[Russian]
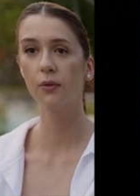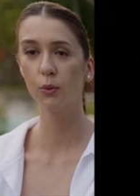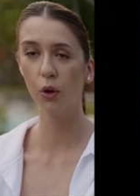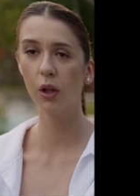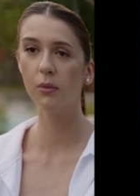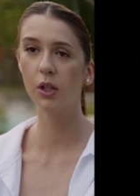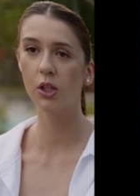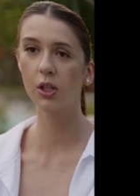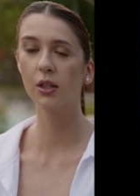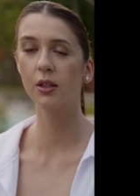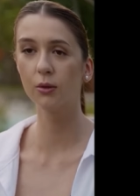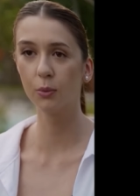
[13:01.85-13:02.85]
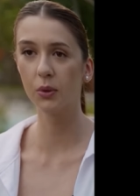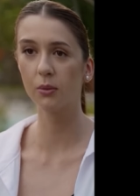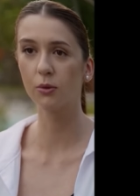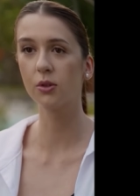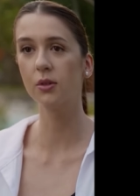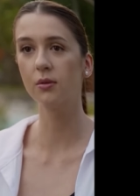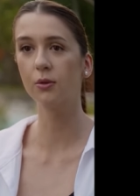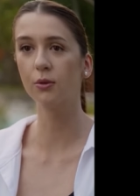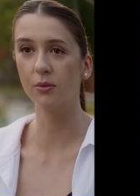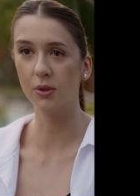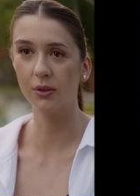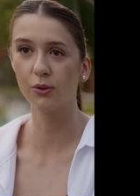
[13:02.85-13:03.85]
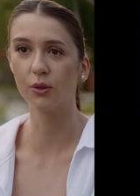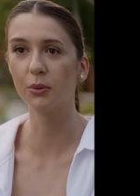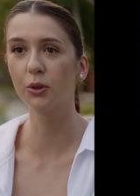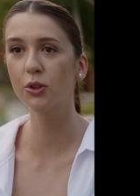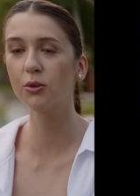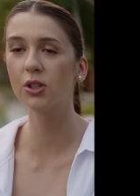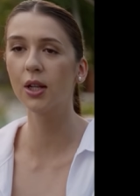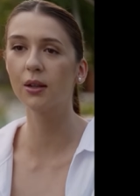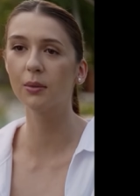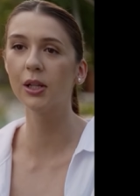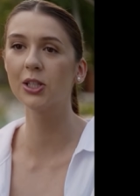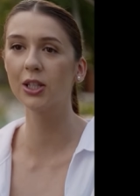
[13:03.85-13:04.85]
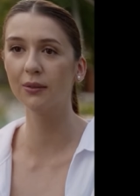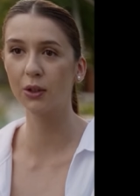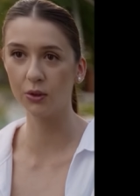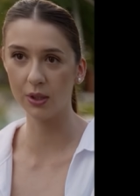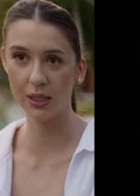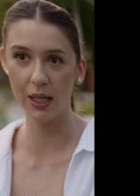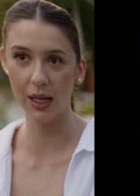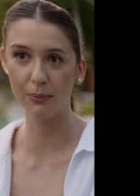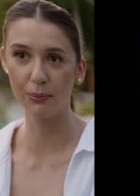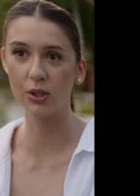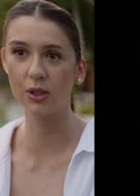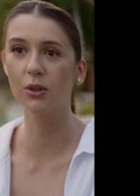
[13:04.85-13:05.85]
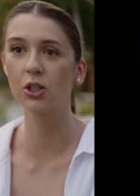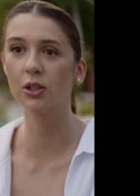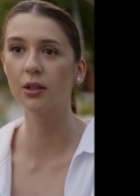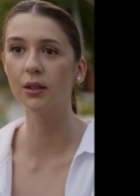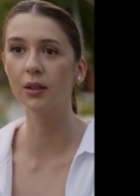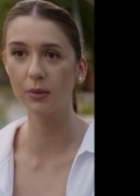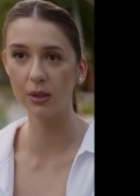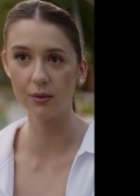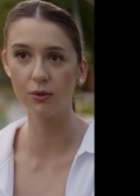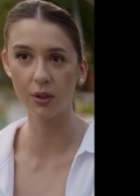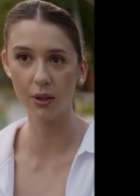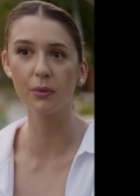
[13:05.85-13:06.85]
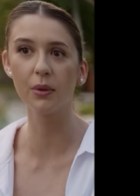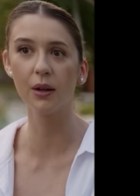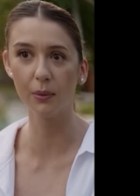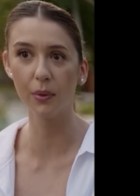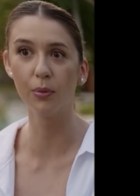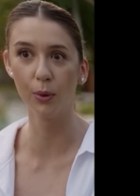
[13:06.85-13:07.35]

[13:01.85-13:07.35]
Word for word: футбола мы решили отдохнуть, потому что ну, мы с девчонками точно устали. Это мальчики на воротах стояли, просто мячи ловили, а мы с девчонками бегали по